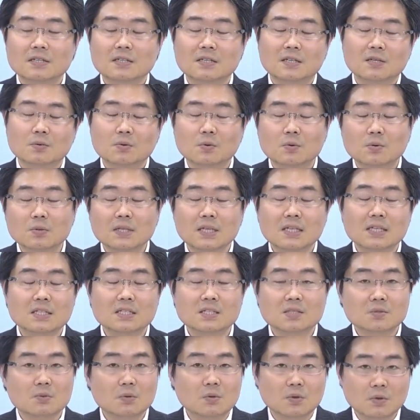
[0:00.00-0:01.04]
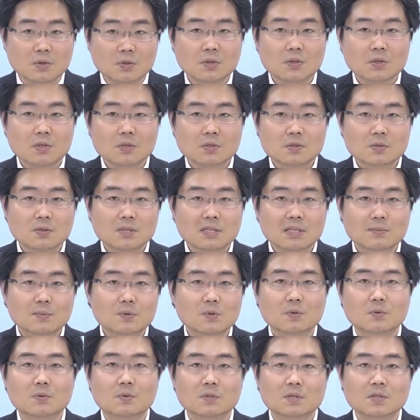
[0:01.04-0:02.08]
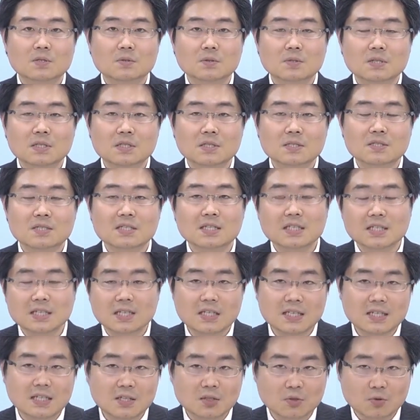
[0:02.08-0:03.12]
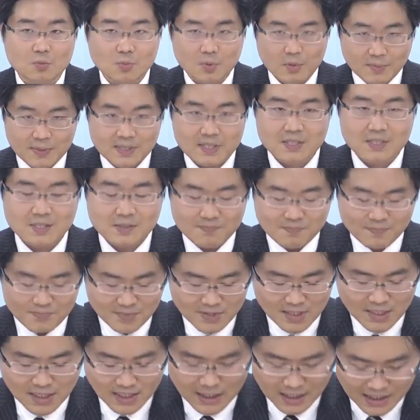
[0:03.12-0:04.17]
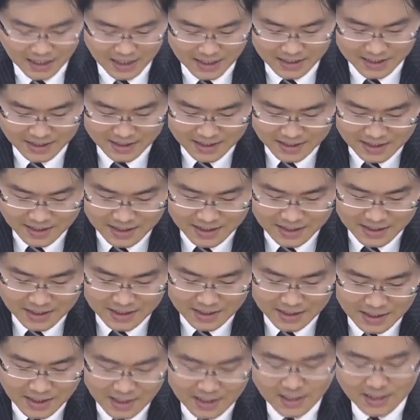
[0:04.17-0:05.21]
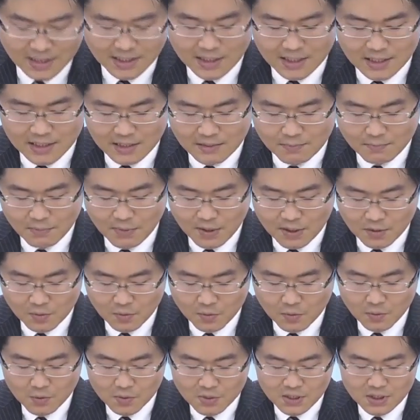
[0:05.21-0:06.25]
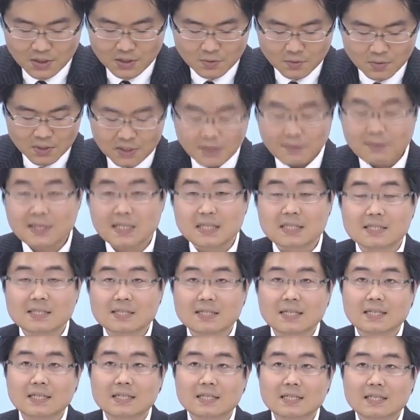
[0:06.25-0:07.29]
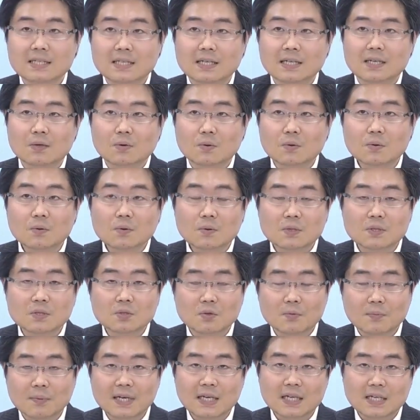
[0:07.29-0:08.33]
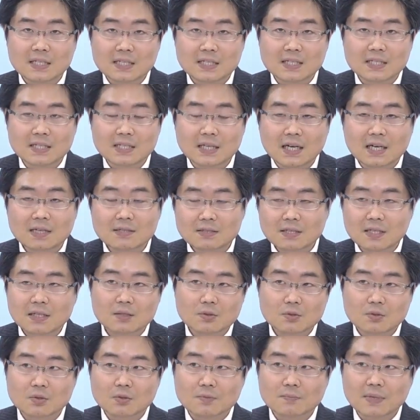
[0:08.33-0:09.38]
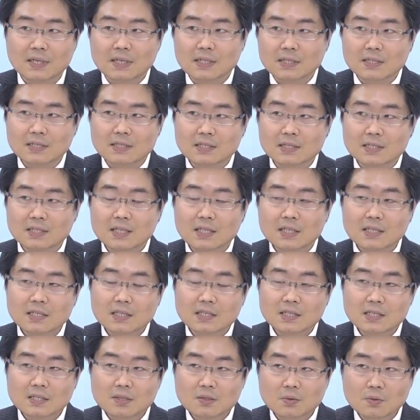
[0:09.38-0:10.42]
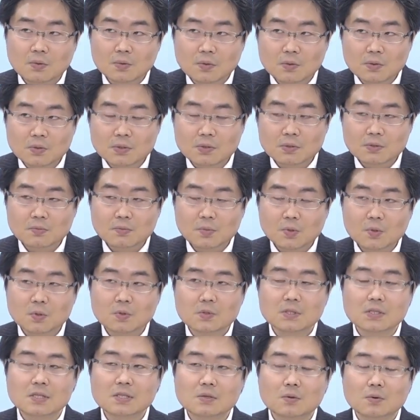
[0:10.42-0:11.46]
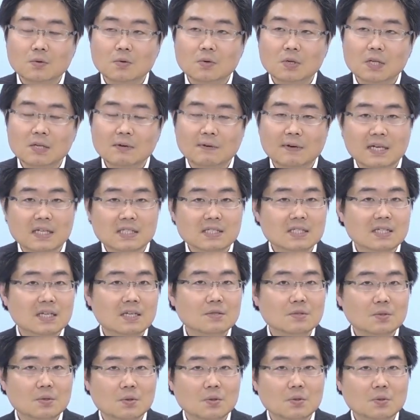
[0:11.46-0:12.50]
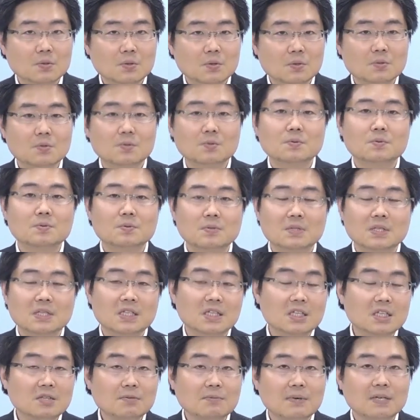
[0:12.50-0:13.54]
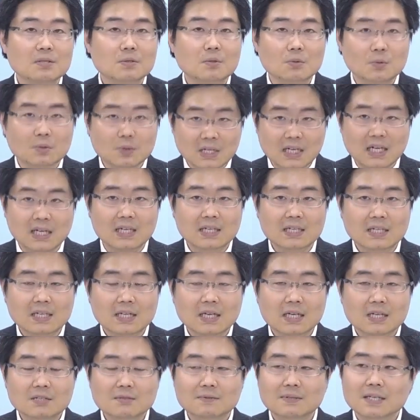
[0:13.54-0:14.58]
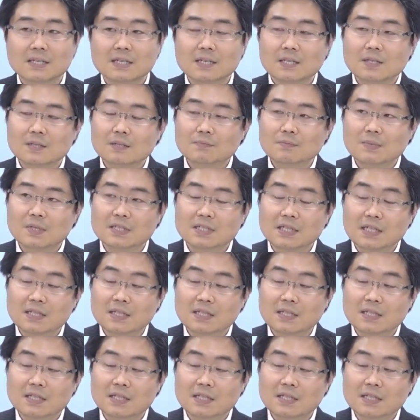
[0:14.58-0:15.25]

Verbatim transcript: 法的思考そういったものを一緒に培っていきたいと思います。はい、で方針としてはですね講義の前にある程度、事前にこういうものを次の講義では扱うよというふうにキーワードとかあるいは、例